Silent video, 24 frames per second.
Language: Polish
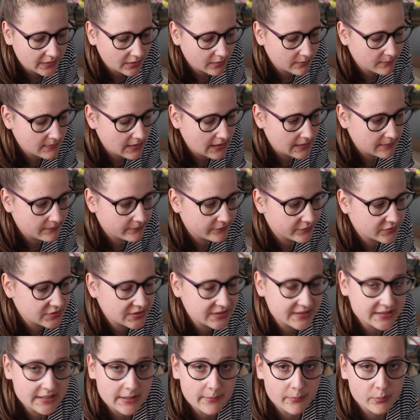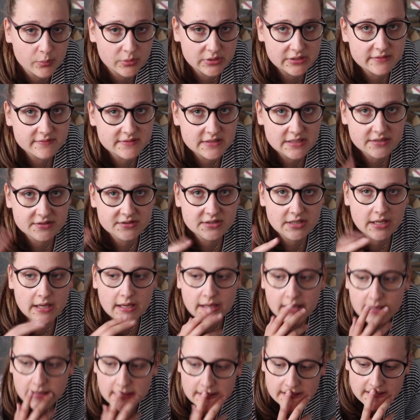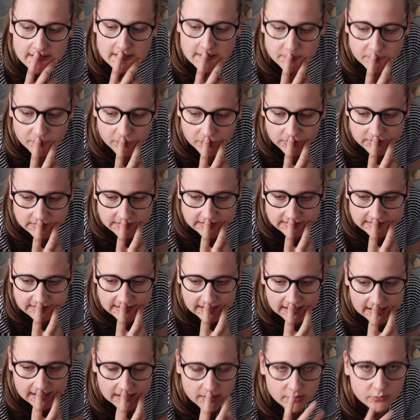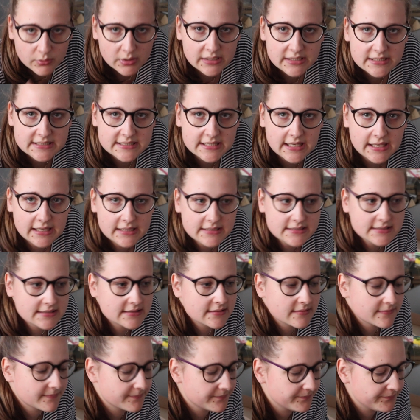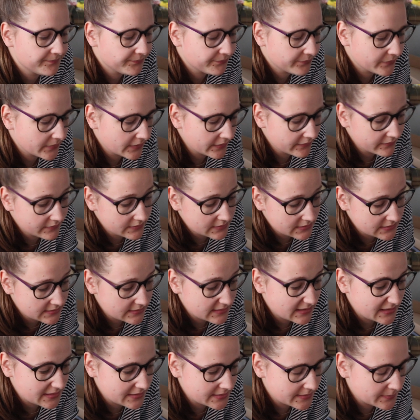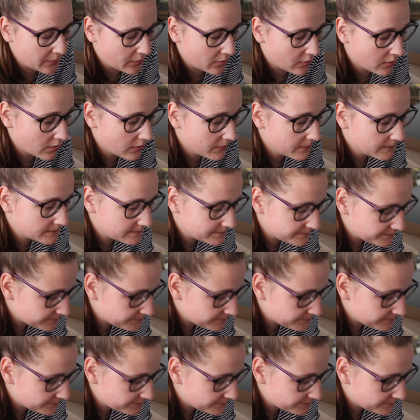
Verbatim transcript: Mam wszystkie płyty, w sensie płyty te Greatest Hits. Więc mm, też spoko.